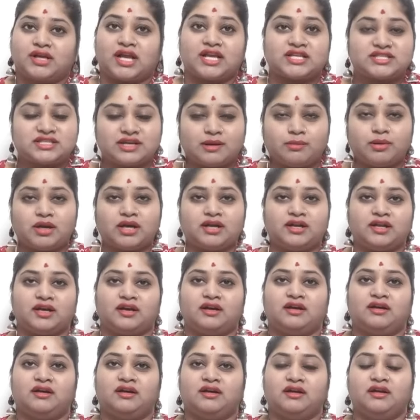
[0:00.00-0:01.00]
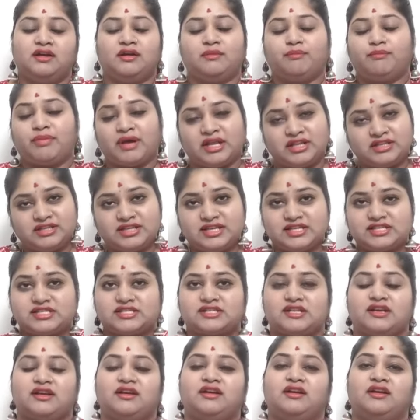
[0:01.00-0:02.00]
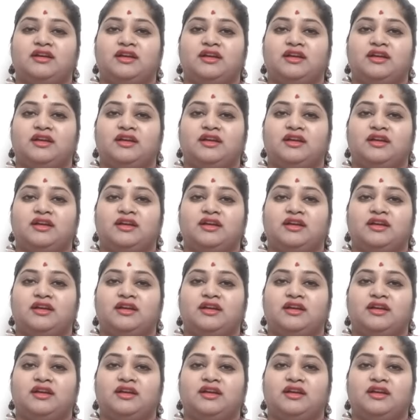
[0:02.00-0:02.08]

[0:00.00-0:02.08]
కష్టపడ్డ పని చేసిన